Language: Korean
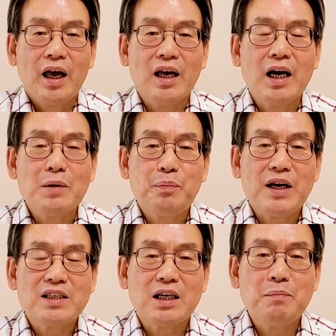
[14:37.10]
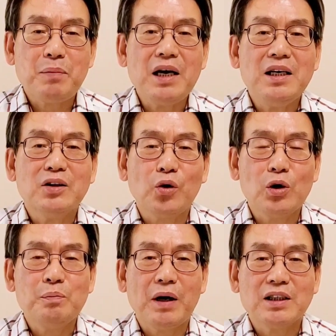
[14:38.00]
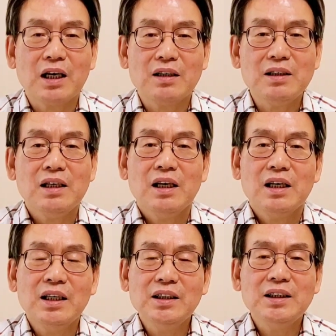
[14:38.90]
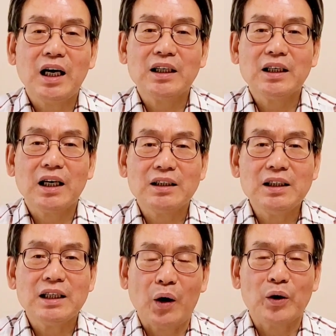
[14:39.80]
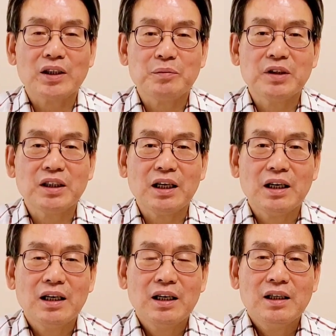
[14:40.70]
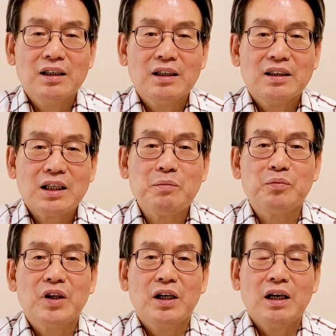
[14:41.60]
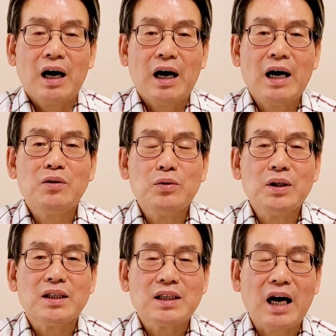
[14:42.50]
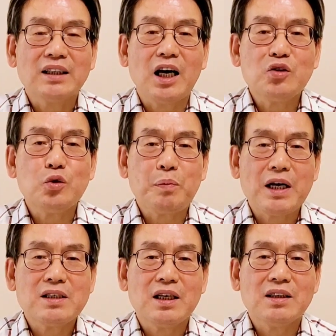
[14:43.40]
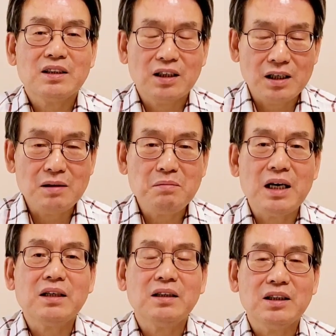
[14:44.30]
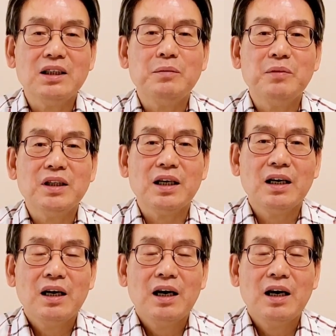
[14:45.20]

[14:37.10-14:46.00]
AI 판사를 빨리 도입하자는 이런 이야기까지 나오겠습니까? 참 한국의 상당수 판사 정말 큰일입니다.